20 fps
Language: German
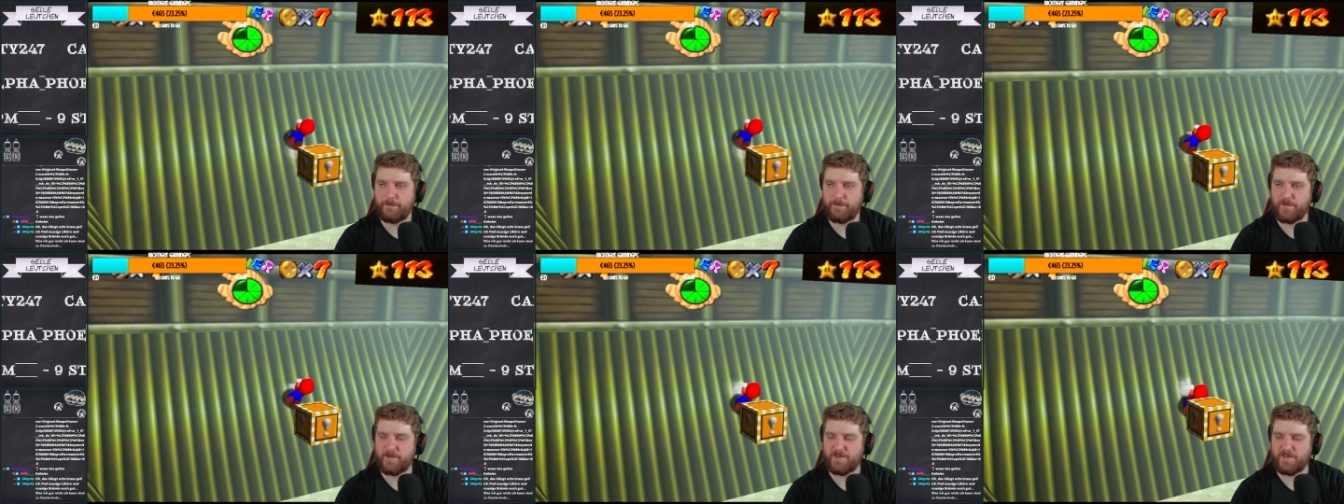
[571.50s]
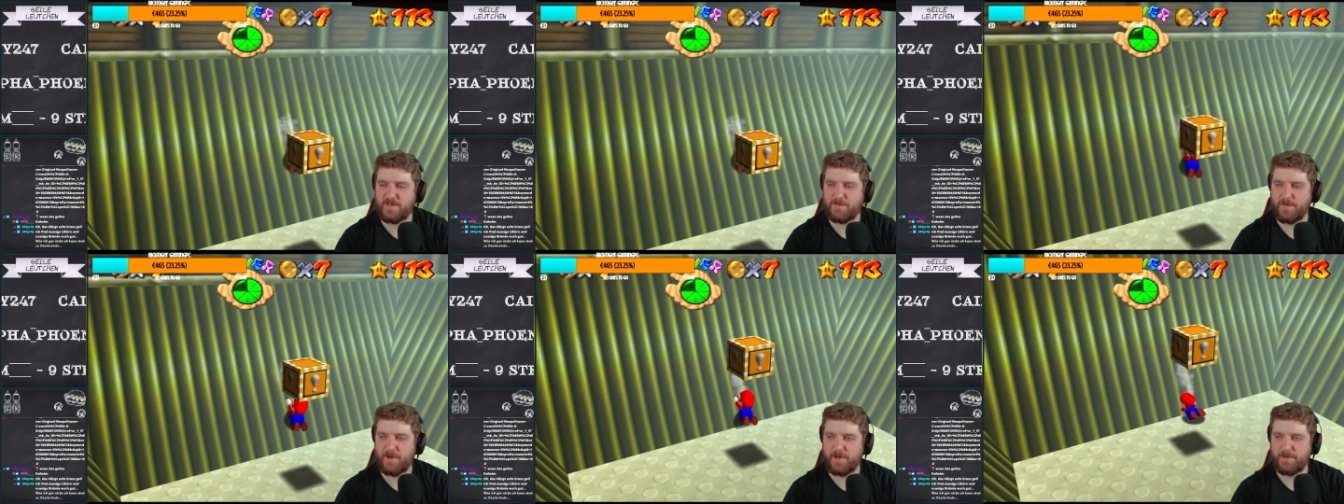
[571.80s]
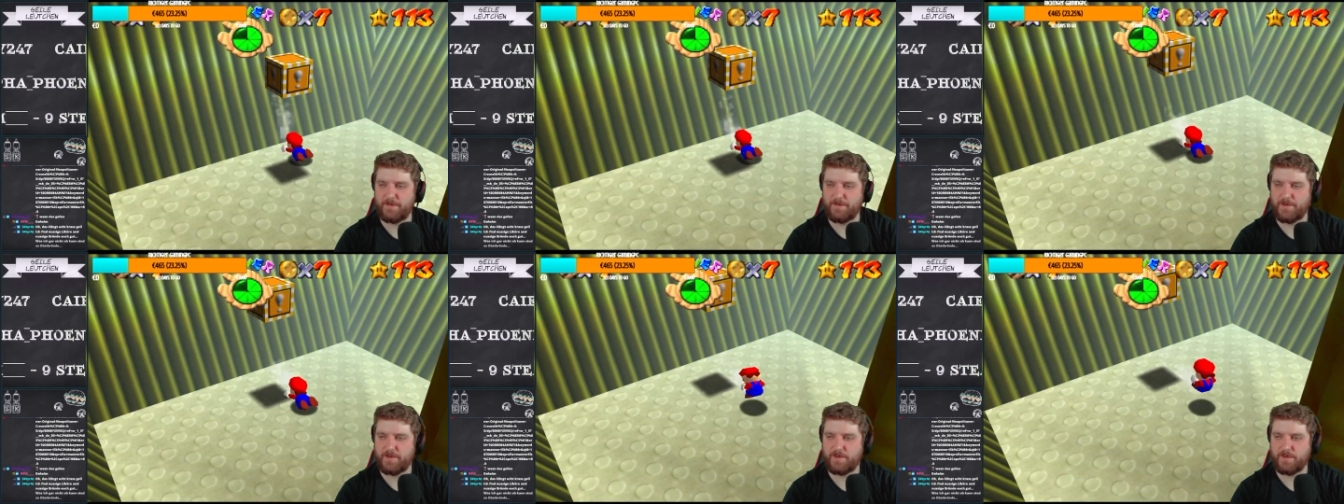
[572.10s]
was ich
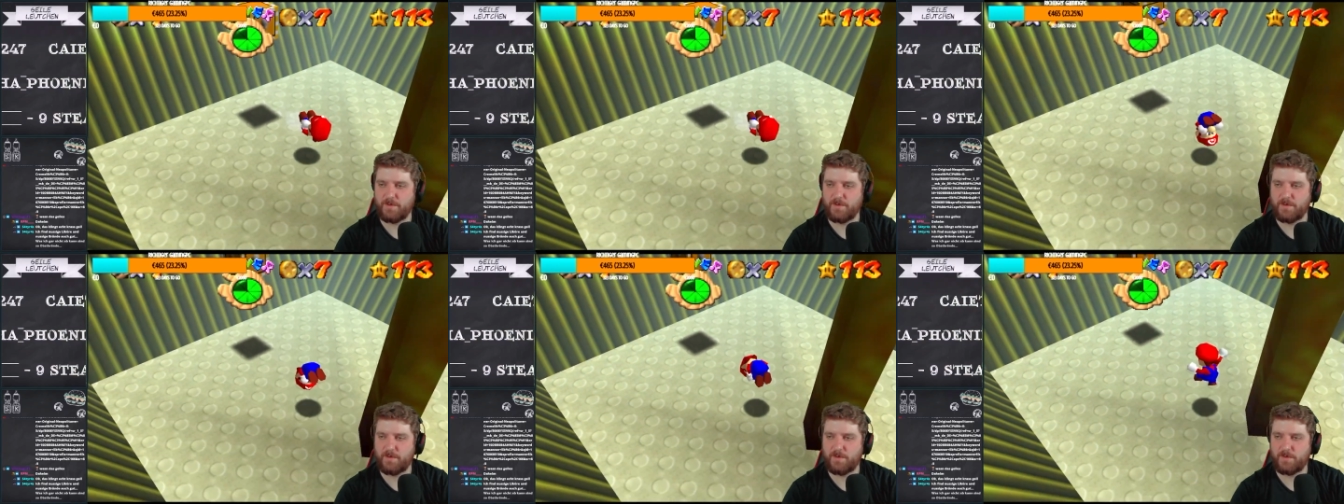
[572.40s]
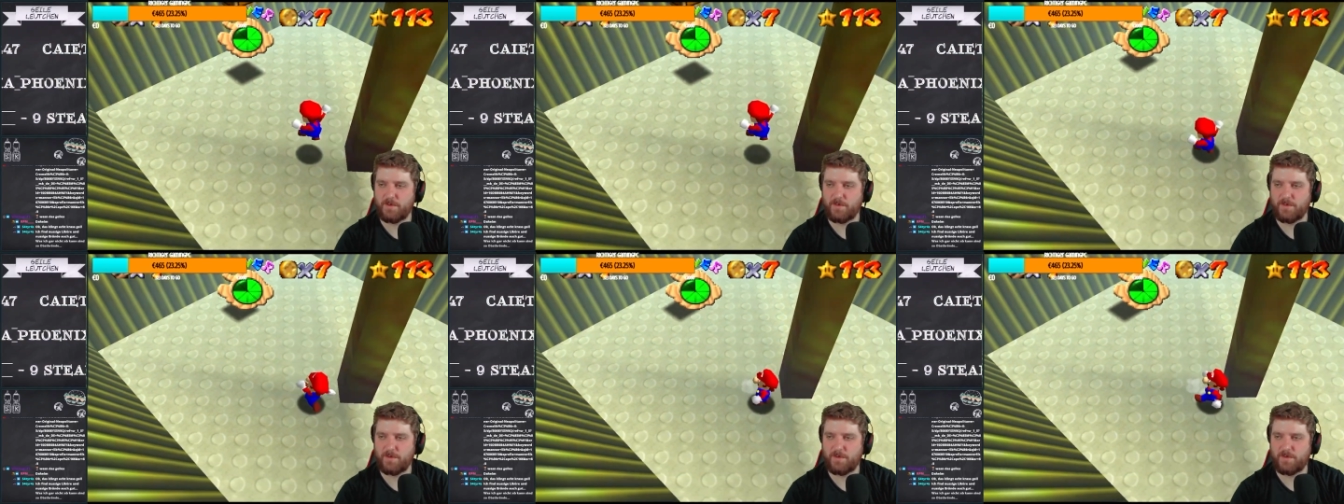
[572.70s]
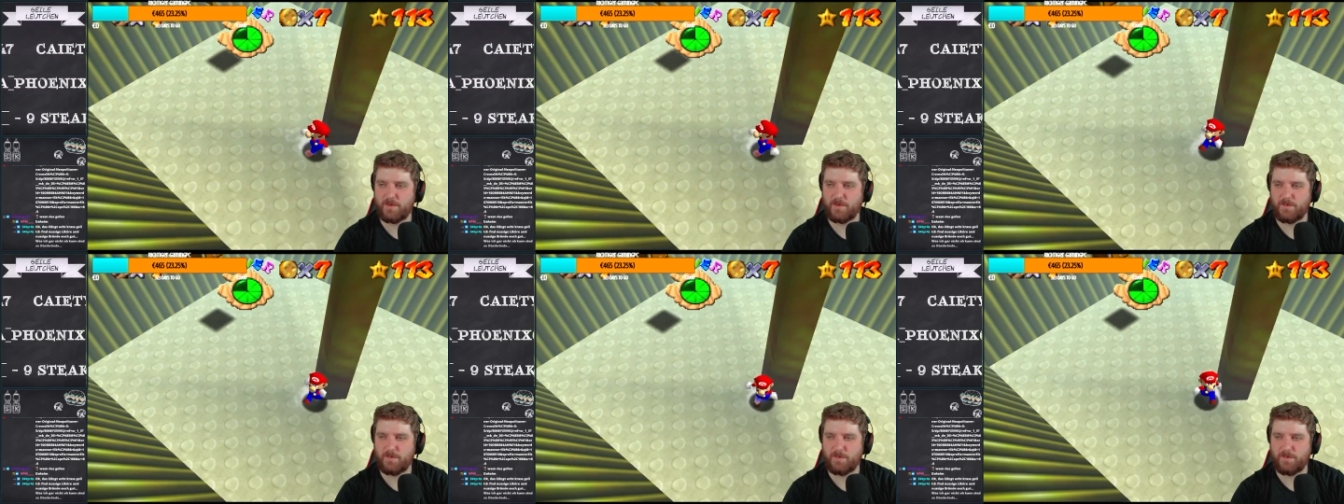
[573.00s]
meine. So, so, so,
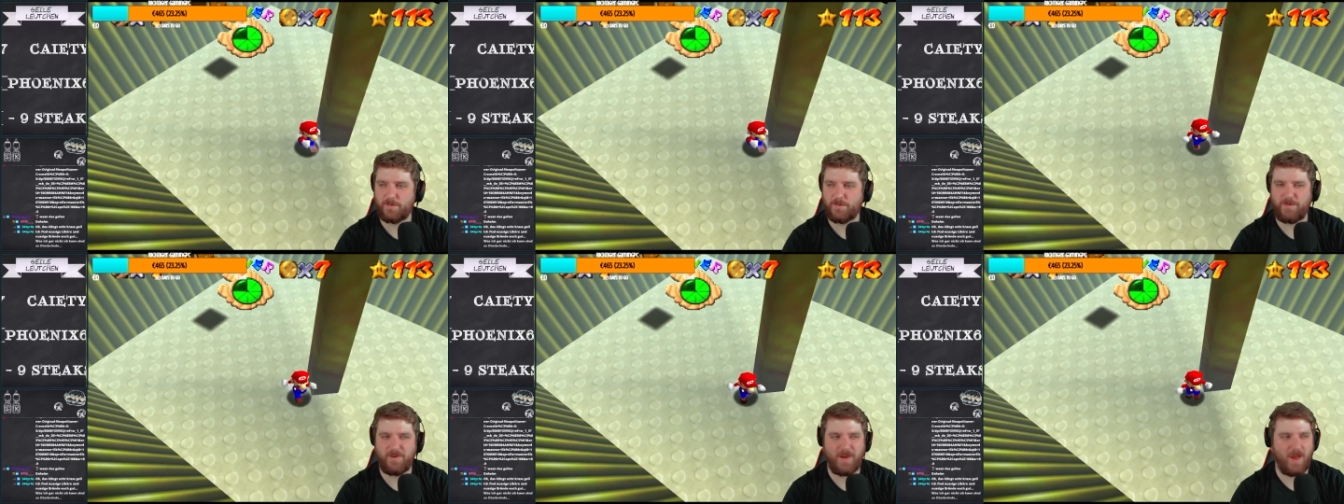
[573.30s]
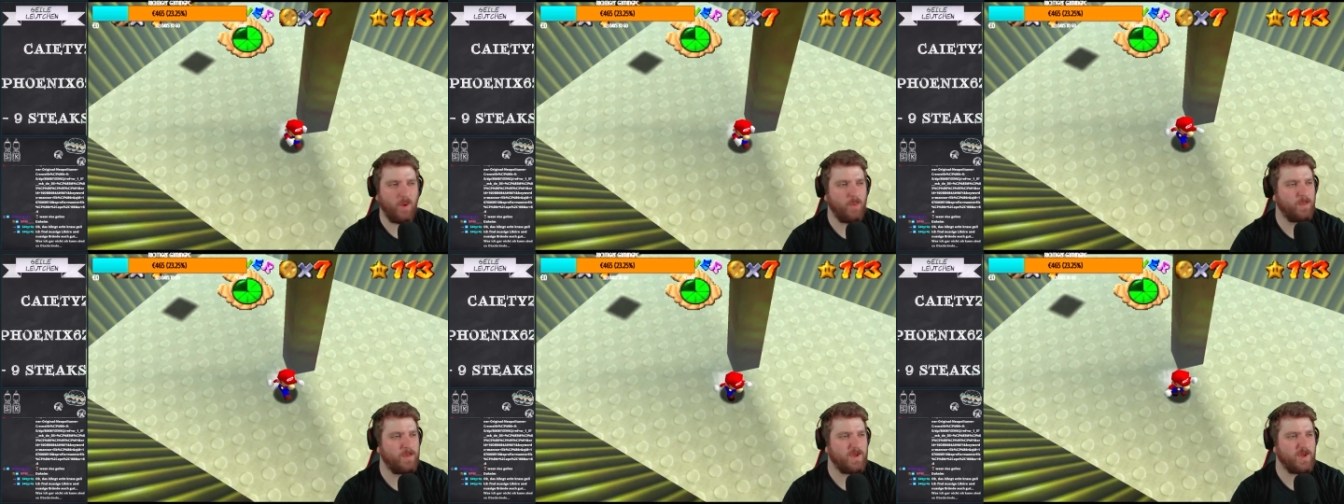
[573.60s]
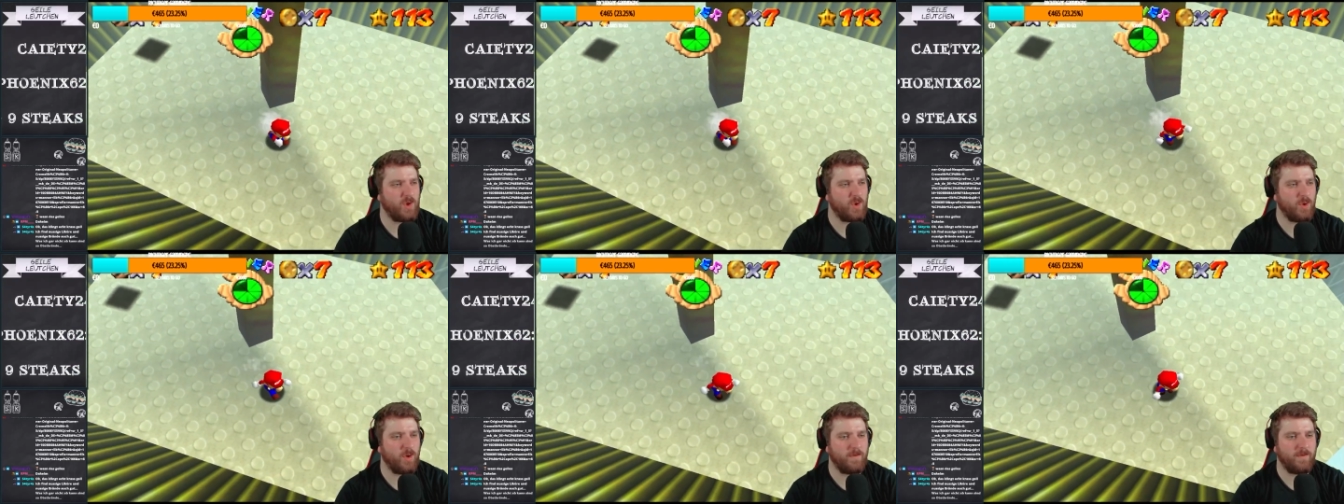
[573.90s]
so ein
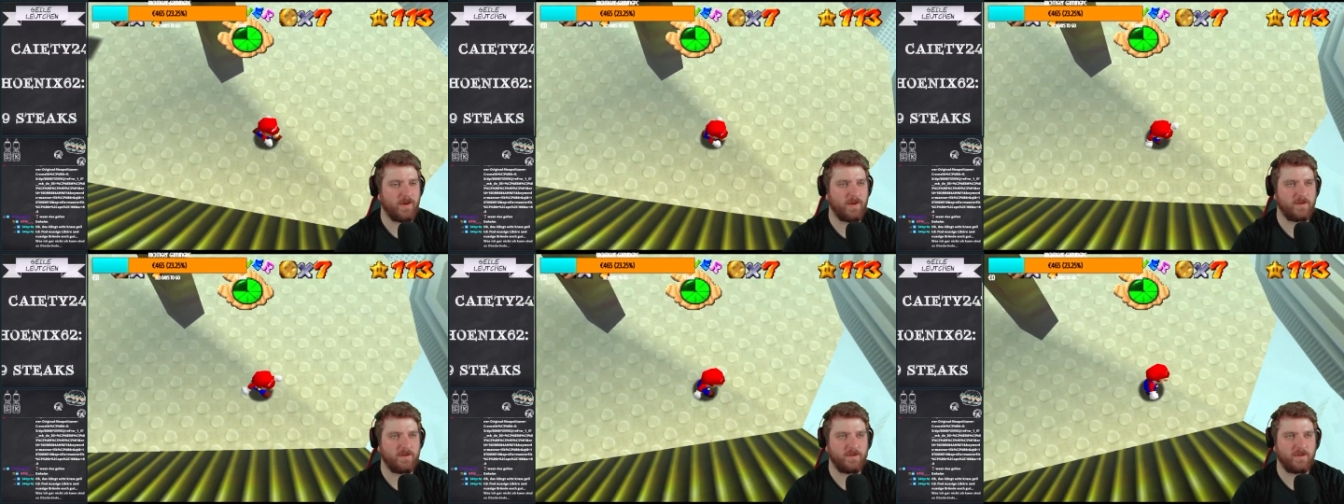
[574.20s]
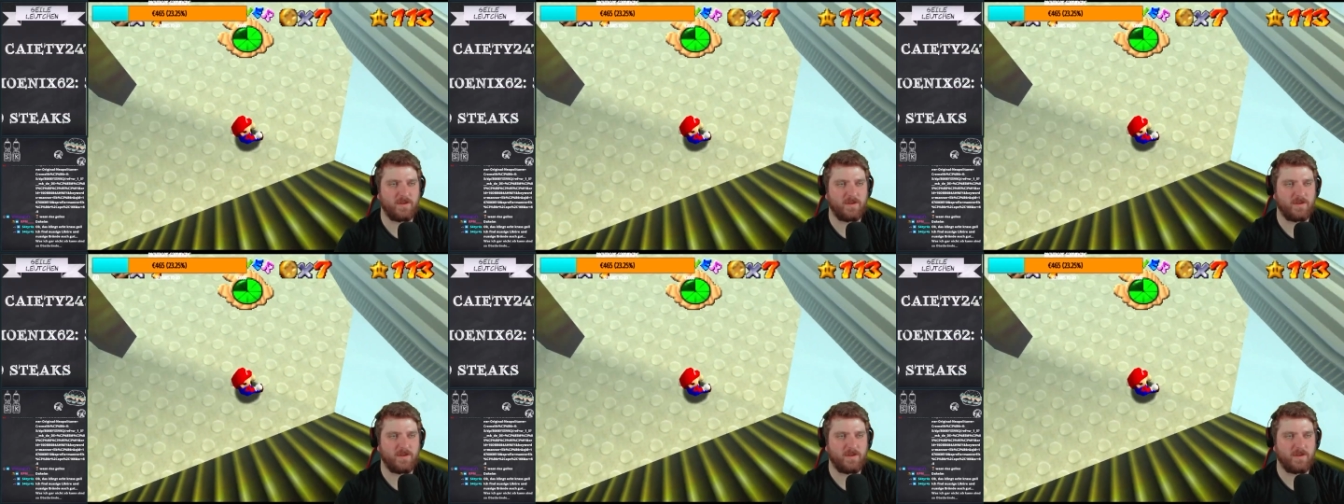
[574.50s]
Pflaumenlikör war das,